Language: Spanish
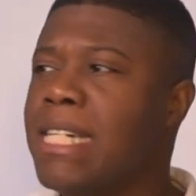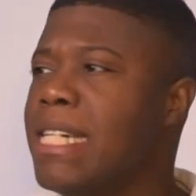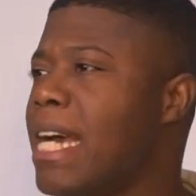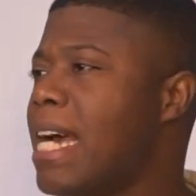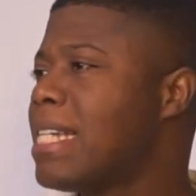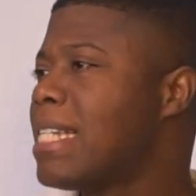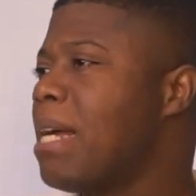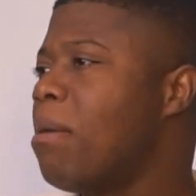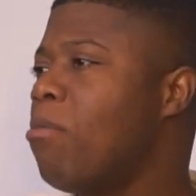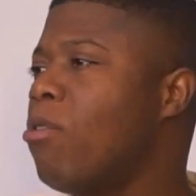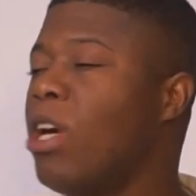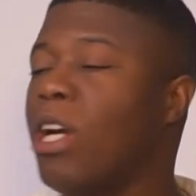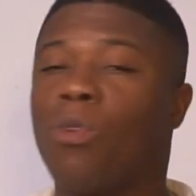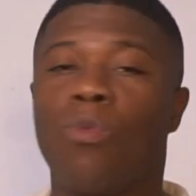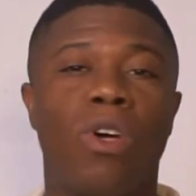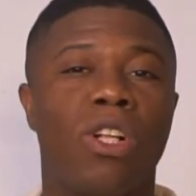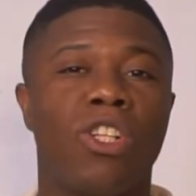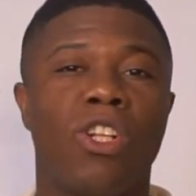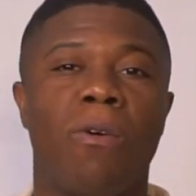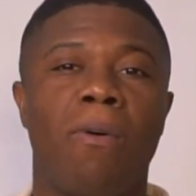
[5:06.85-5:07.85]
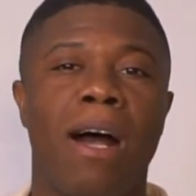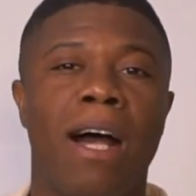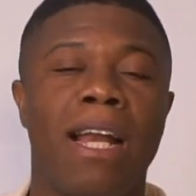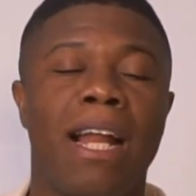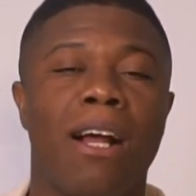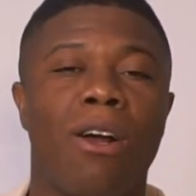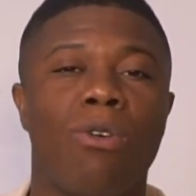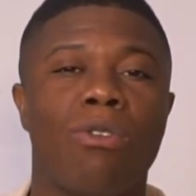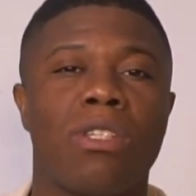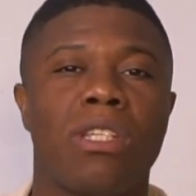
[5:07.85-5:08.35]
Esa mujer cuando va a
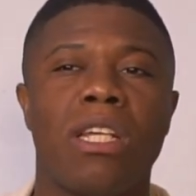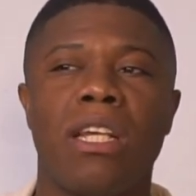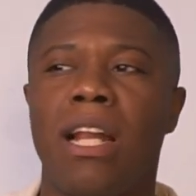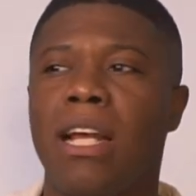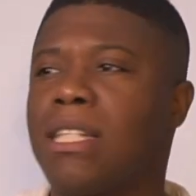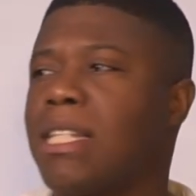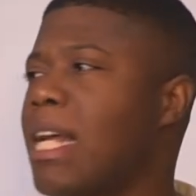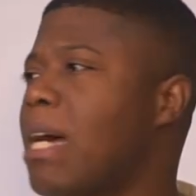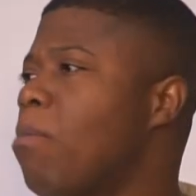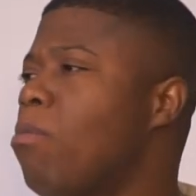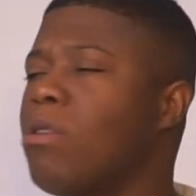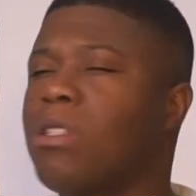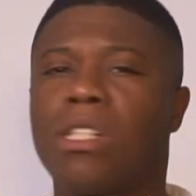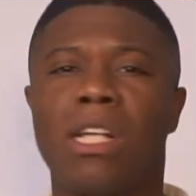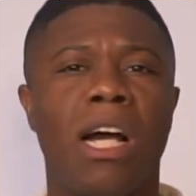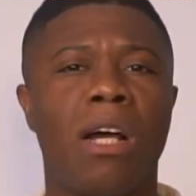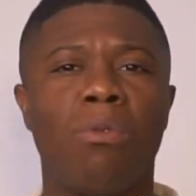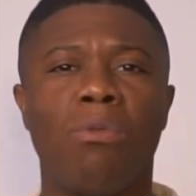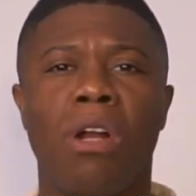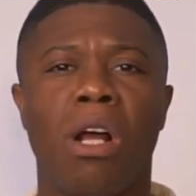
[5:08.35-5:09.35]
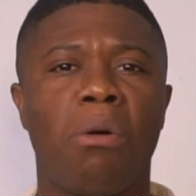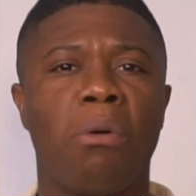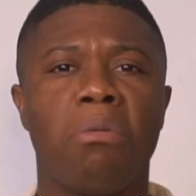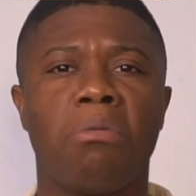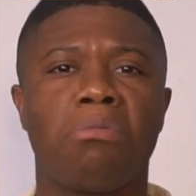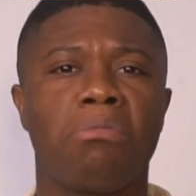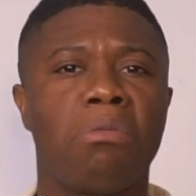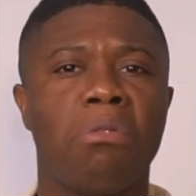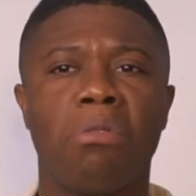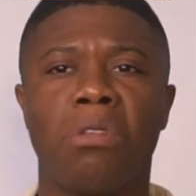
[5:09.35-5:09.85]
la cocina es a buscar una
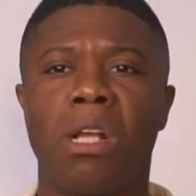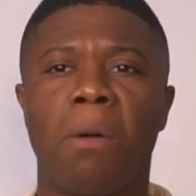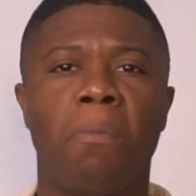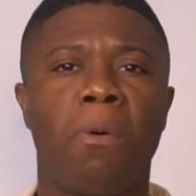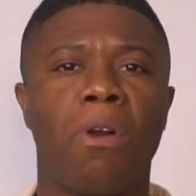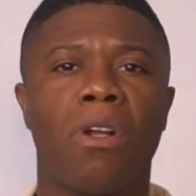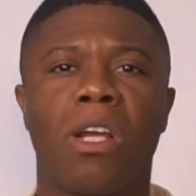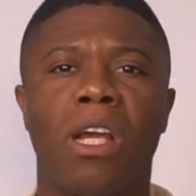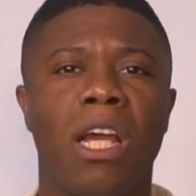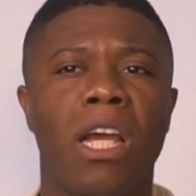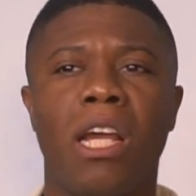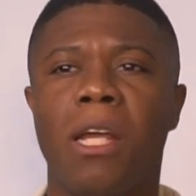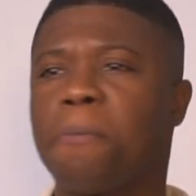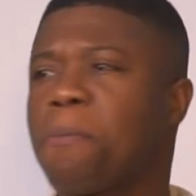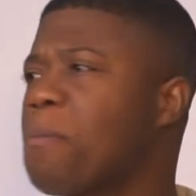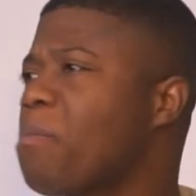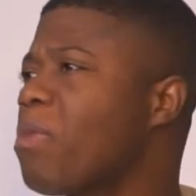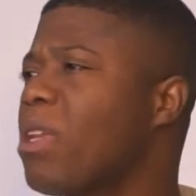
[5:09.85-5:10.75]
cosita porque